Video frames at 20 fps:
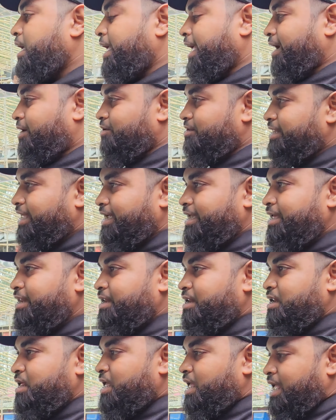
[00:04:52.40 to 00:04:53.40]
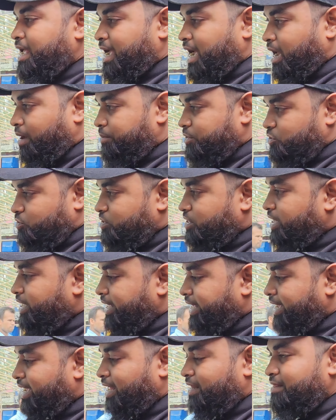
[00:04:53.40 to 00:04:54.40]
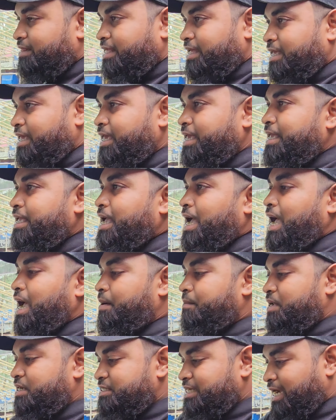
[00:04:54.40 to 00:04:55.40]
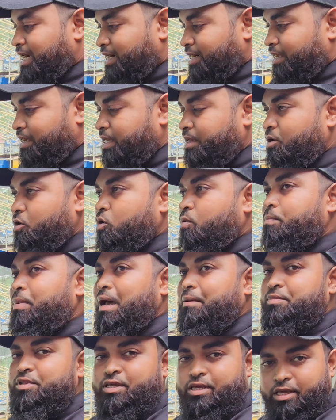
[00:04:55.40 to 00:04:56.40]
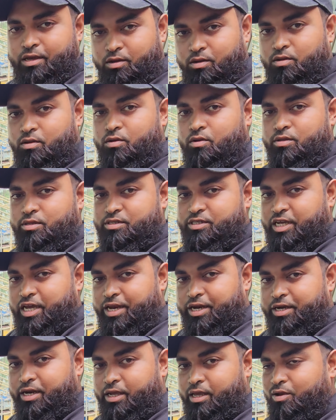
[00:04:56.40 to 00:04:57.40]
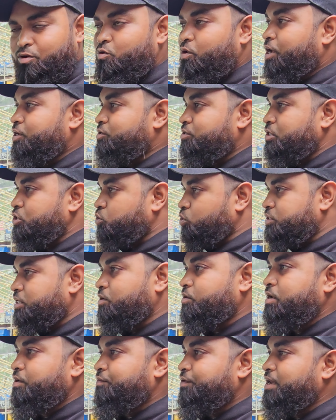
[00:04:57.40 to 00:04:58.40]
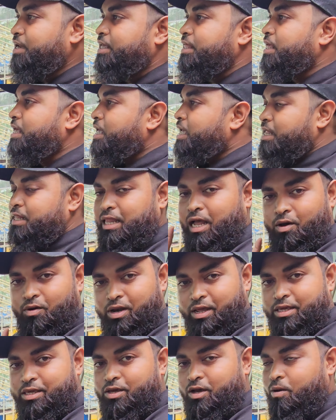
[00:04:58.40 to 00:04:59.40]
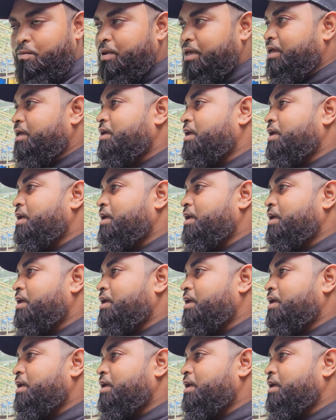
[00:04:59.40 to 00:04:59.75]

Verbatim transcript: এখন দেখেন আমি যদি এখান থেকেই আবার চাকাটাকে এরকম বাম দিকে স্টিয়ারিংটাকে ঘুরায় যদি সোজা করে ফেলি তাহলে কি হবে